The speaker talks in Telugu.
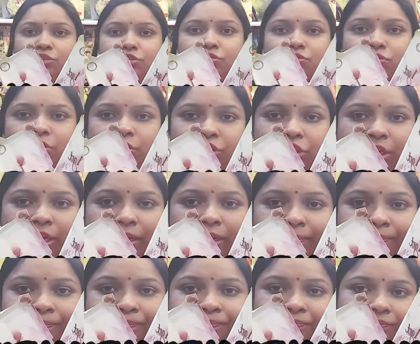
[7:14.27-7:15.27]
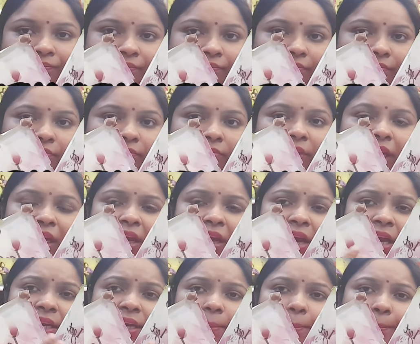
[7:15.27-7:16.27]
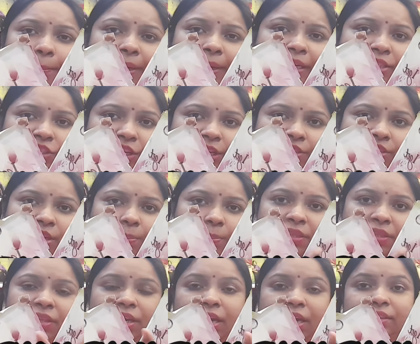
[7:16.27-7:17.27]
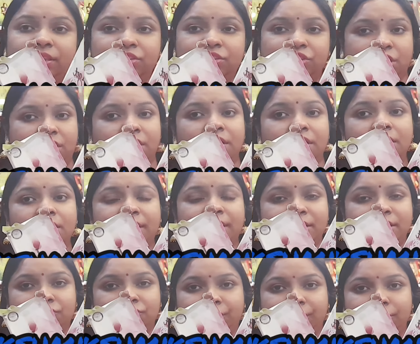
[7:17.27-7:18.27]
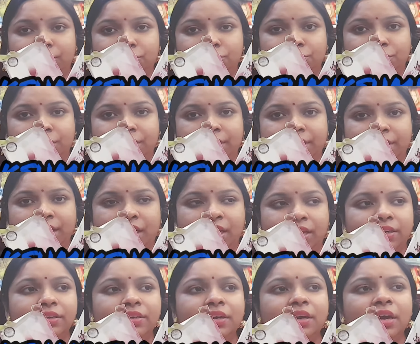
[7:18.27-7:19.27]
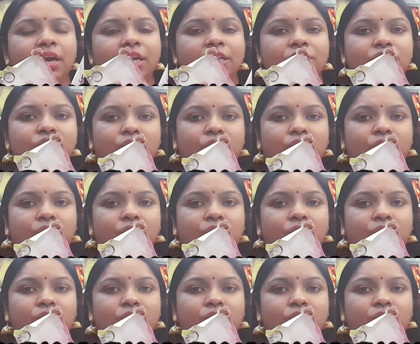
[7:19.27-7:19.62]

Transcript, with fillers: చూసుకోవచ్చు ఇక్కడ కంప్లీట్ చేంజ్ అయిపోయింది ఎంత చక్కగా ట్రాన్స్ఫర్ అయిందో చూడండి కలర్ సో